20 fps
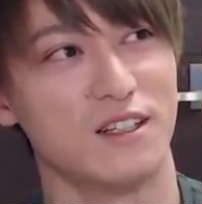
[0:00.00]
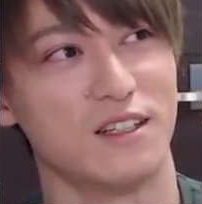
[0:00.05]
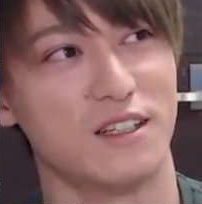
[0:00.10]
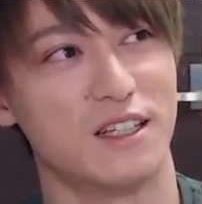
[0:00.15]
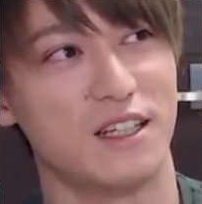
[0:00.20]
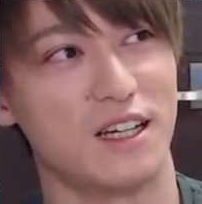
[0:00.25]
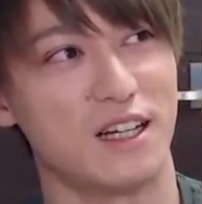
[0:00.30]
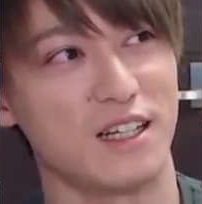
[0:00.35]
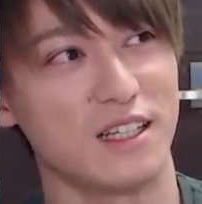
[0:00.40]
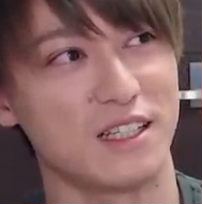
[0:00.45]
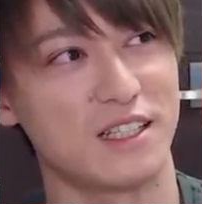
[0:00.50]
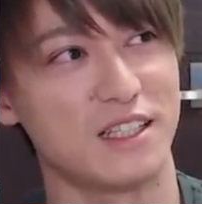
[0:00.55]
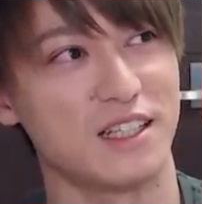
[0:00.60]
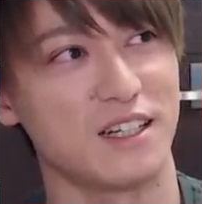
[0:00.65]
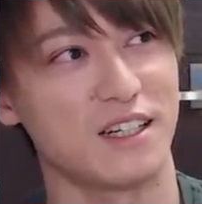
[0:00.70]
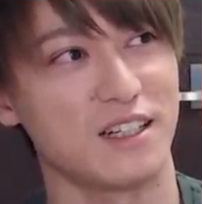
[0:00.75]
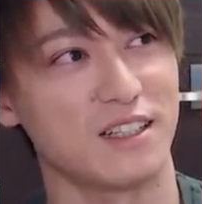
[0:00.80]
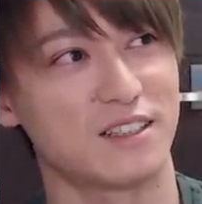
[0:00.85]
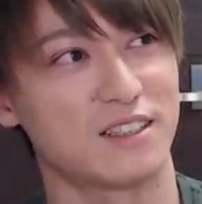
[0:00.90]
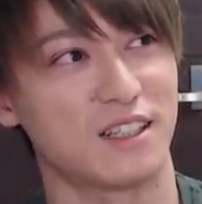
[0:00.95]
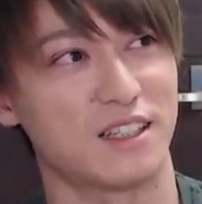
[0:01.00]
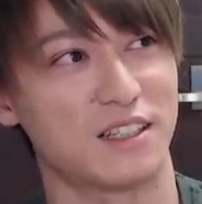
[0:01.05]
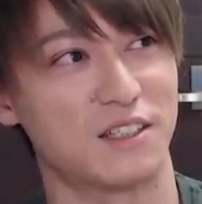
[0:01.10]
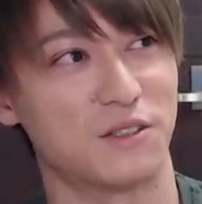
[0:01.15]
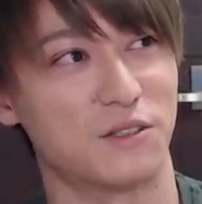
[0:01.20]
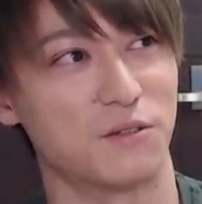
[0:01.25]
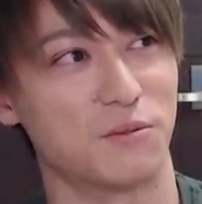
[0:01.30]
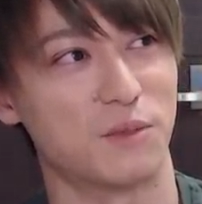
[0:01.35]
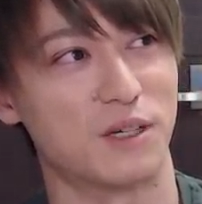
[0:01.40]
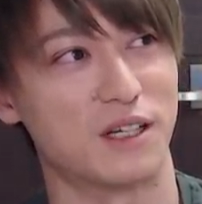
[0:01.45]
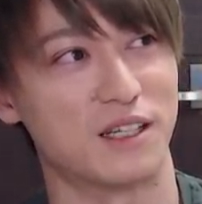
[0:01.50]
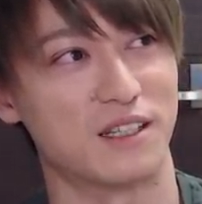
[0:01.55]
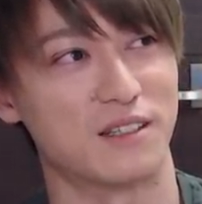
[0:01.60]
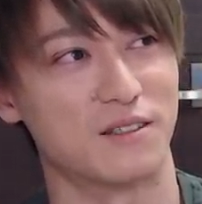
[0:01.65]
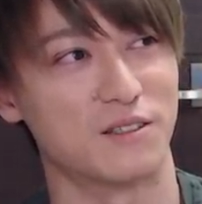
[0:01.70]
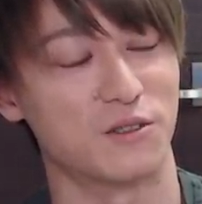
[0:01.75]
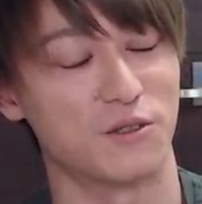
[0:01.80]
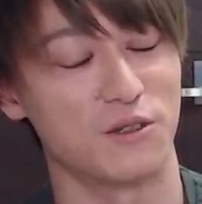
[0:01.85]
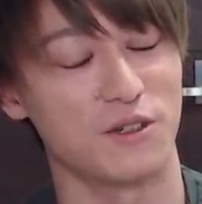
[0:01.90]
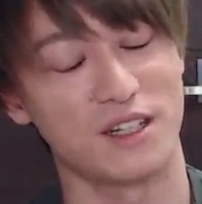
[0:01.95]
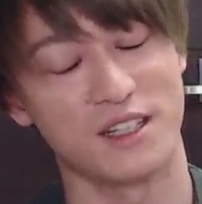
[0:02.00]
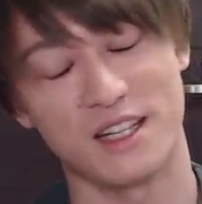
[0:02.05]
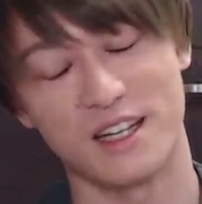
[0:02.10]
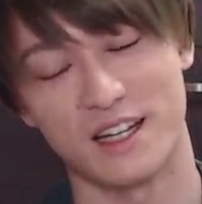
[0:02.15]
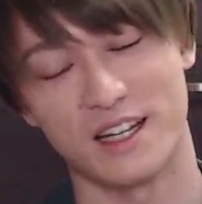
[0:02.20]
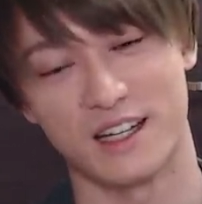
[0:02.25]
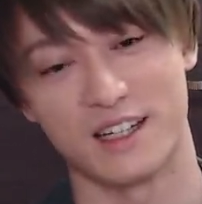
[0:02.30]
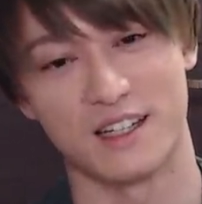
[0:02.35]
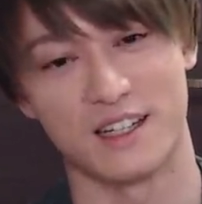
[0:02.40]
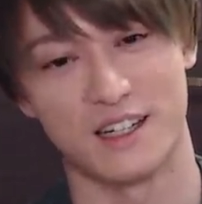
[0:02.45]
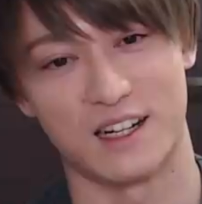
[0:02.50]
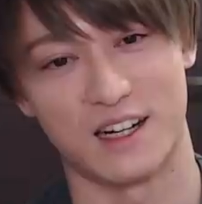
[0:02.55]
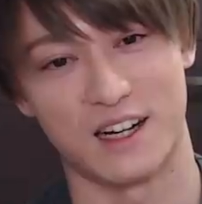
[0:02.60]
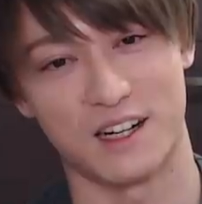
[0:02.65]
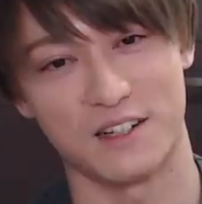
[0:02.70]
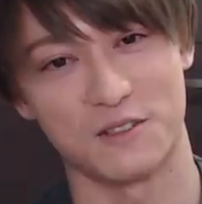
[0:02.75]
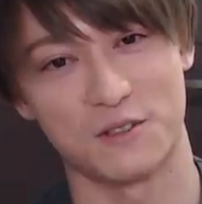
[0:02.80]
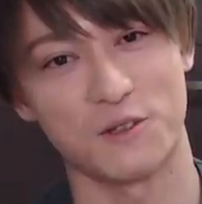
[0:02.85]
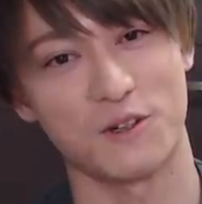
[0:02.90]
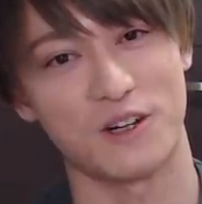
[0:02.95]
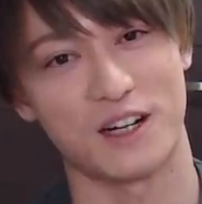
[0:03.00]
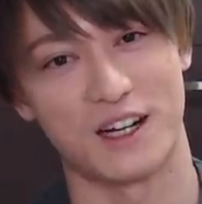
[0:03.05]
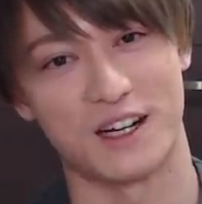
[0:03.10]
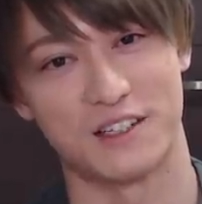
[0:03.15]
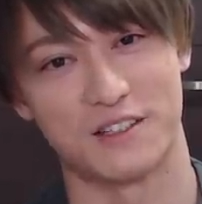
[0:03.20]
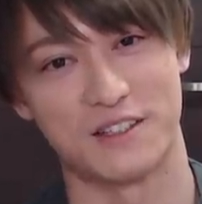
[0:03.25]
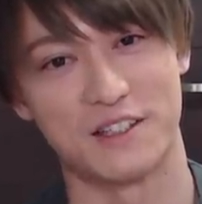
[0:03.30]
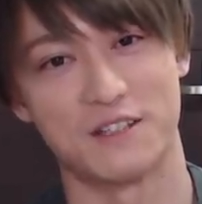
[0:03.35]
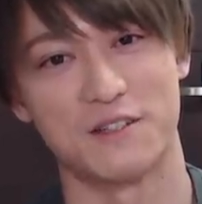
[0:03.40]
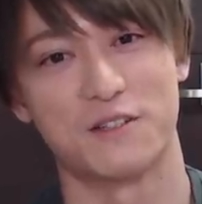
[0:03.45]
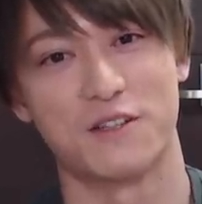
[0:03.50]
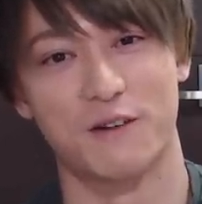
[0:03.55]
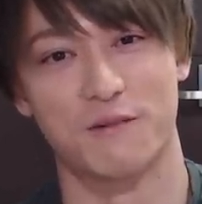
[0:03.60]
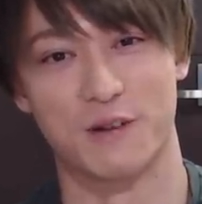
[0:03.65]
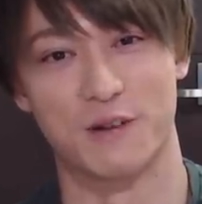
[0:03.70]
批判しなかったっていうと、まあ、それはね、あるどっか言ってると思